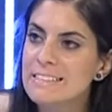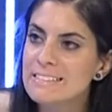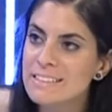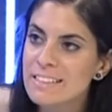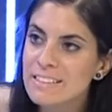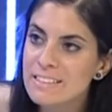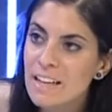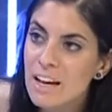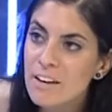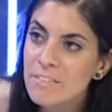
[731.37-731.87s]

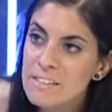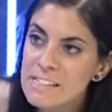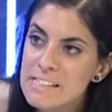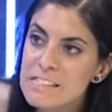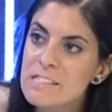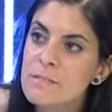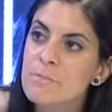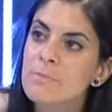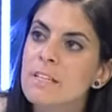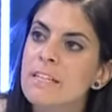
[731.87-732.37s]
Tedavi
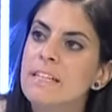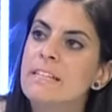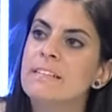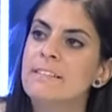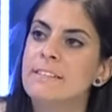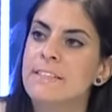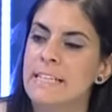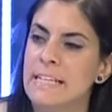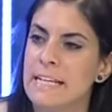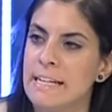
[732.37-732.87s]
kısmına
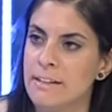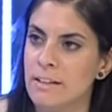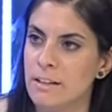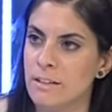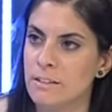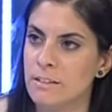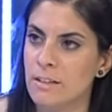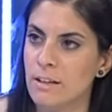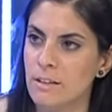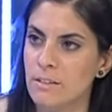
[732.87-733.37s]
girdikleri
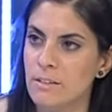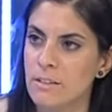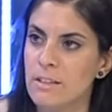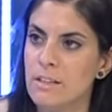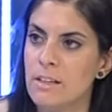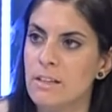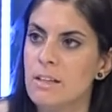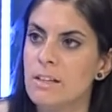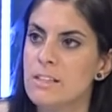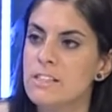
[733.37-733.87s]
anda
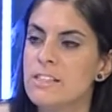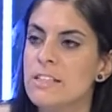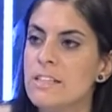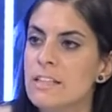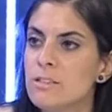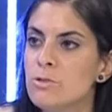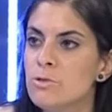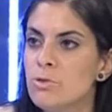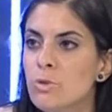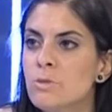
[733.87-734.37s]

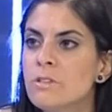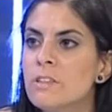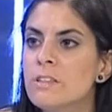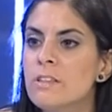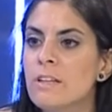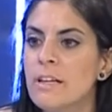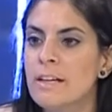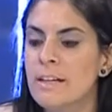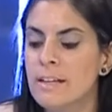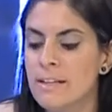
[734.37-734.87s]
işte çok
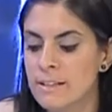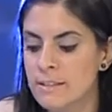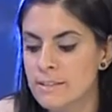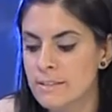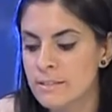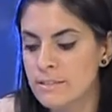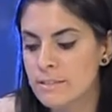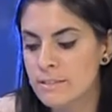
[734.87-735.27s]
e,